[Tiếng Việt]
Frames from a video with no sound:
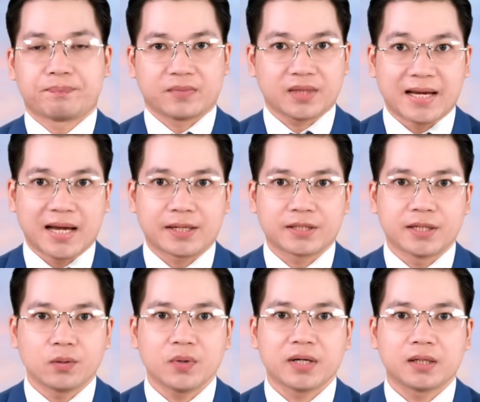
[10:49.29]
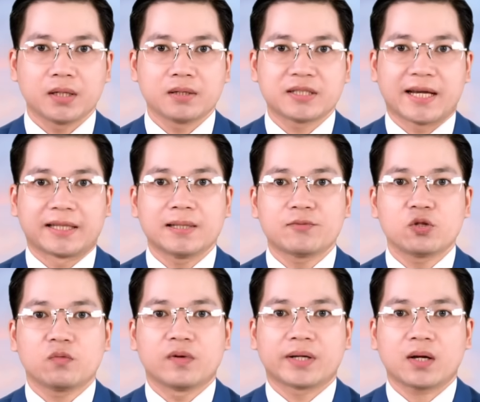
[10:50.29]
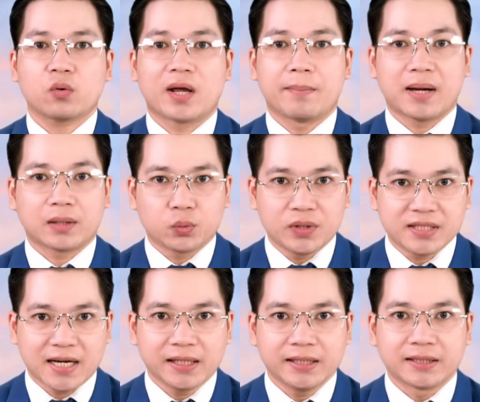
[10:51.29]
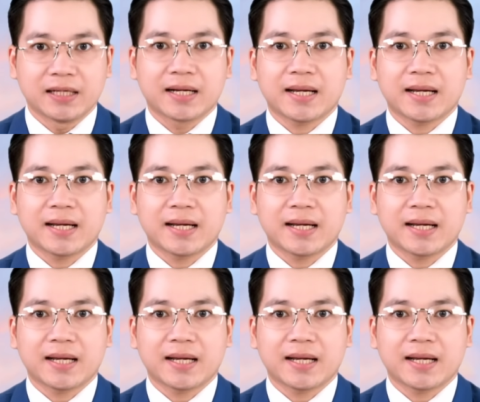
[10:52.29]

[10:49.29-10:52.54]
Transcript: Để hạn chế nguy cơ trẻ tiếp xúc với các loại ma túy trá hình,